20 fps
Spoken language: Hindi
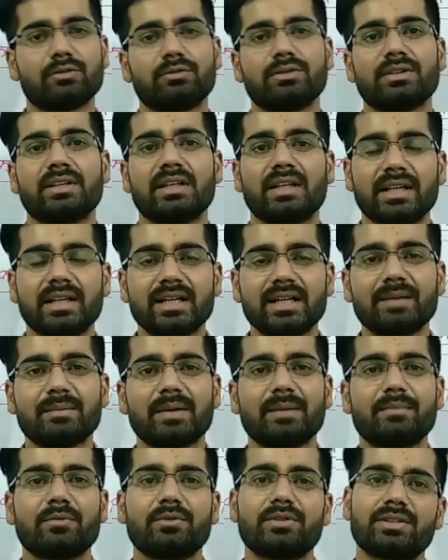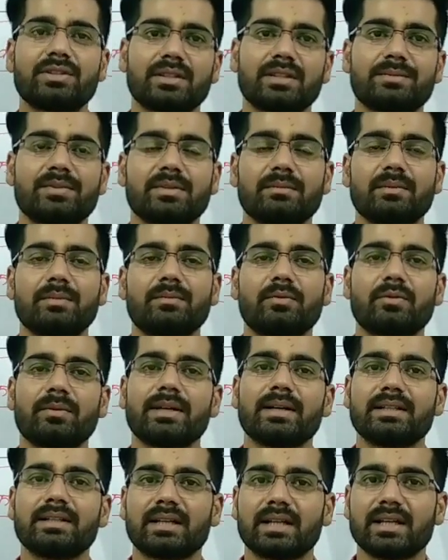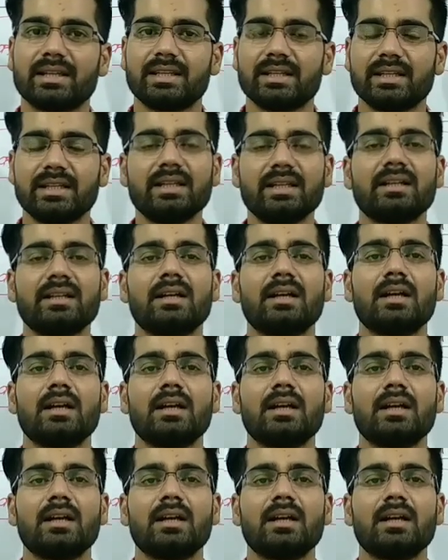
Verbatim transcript: तो उनकी लिंक हम आपको डिस्क्रिप्शन में प्रोवाइड करा देंगे